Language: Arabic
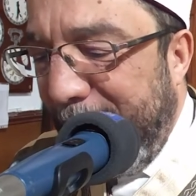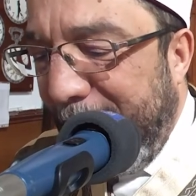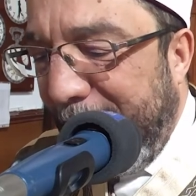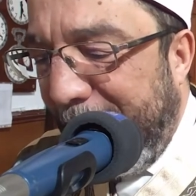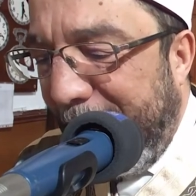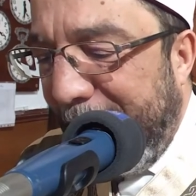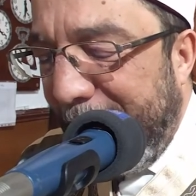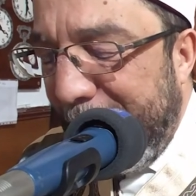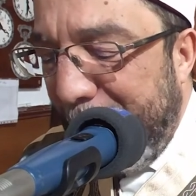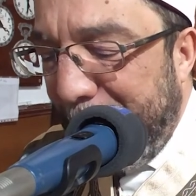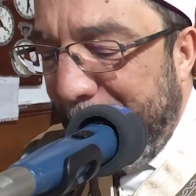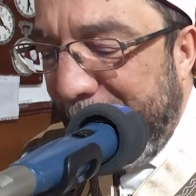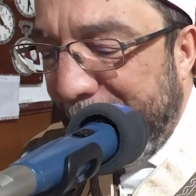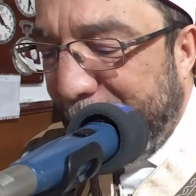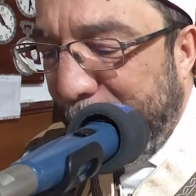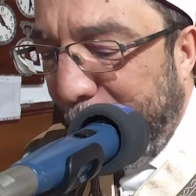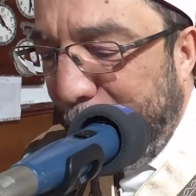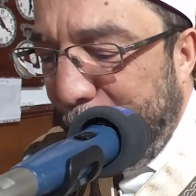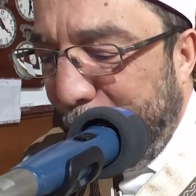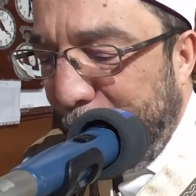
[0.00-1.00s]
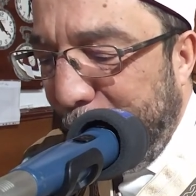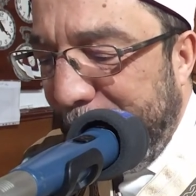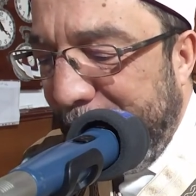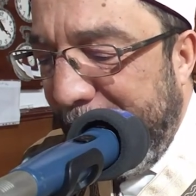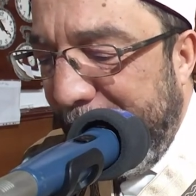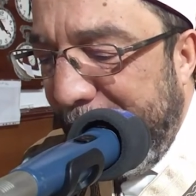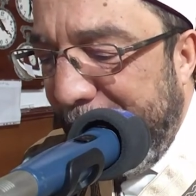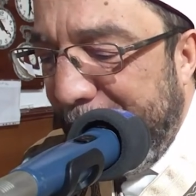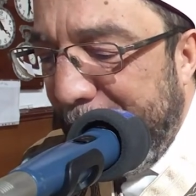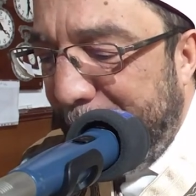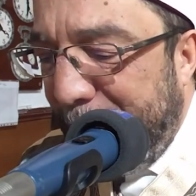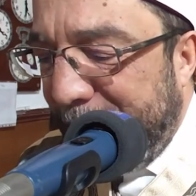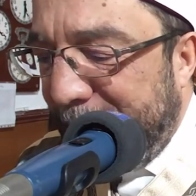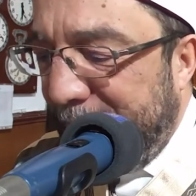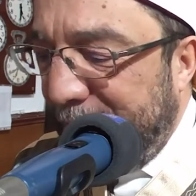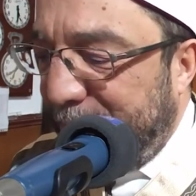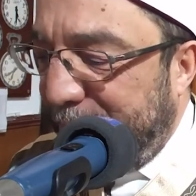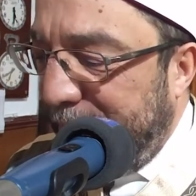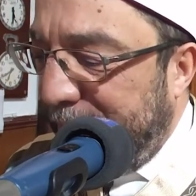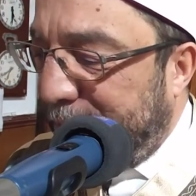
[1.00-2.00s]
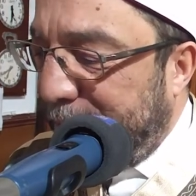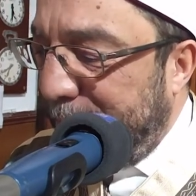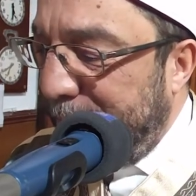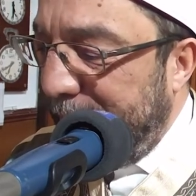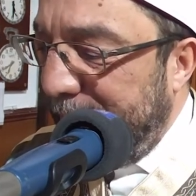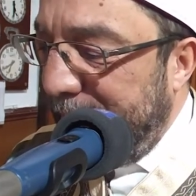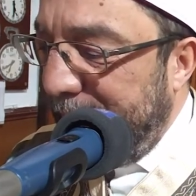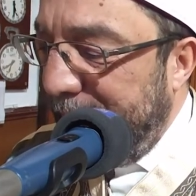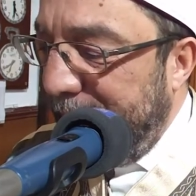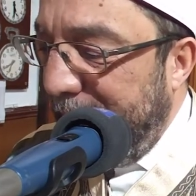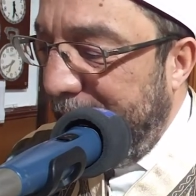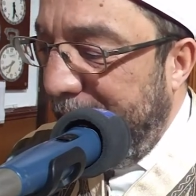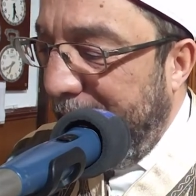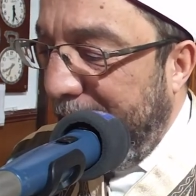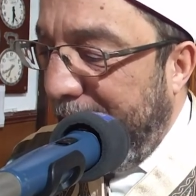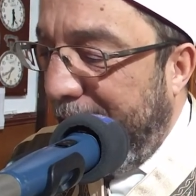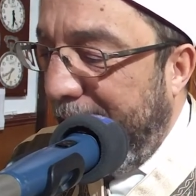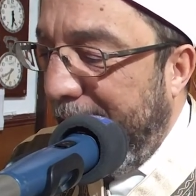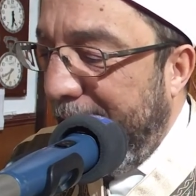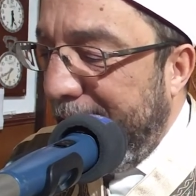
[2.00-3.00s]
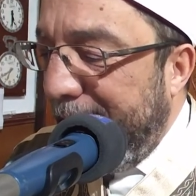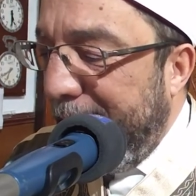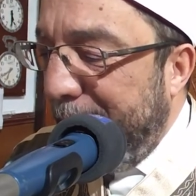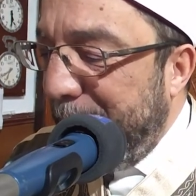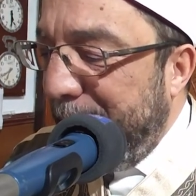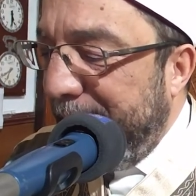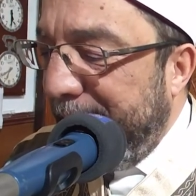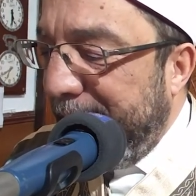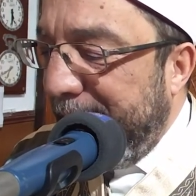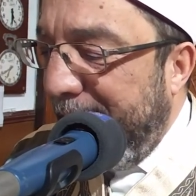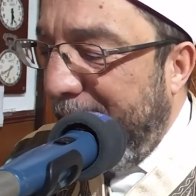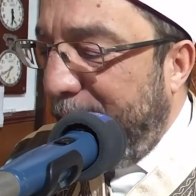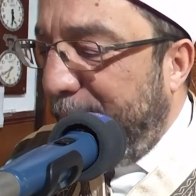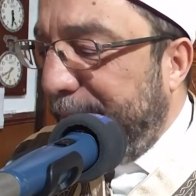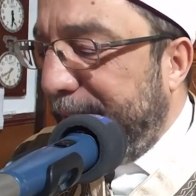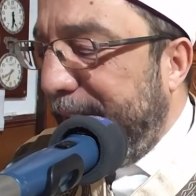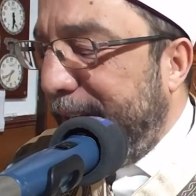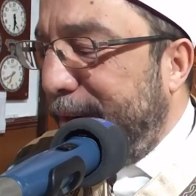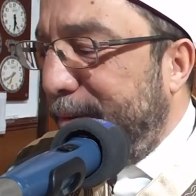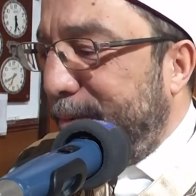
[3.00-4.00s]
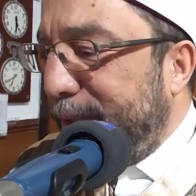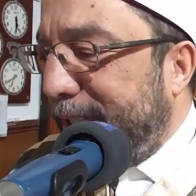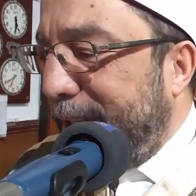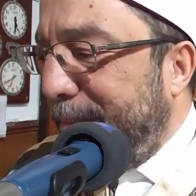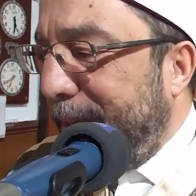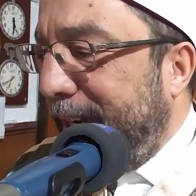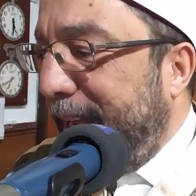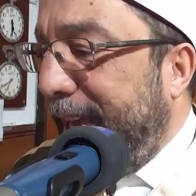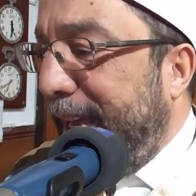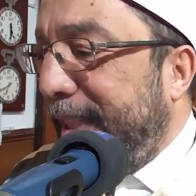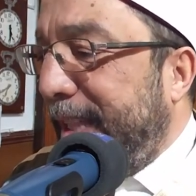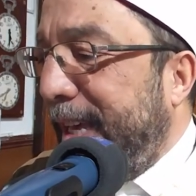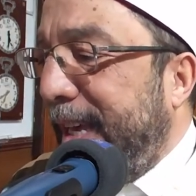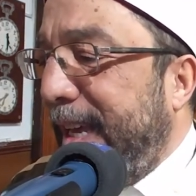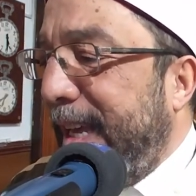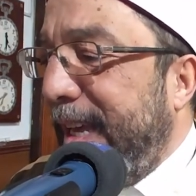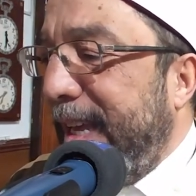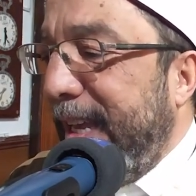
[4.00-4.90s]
قال ما تعدون اهل بدر فيكم قال من افضل المسلمين هذا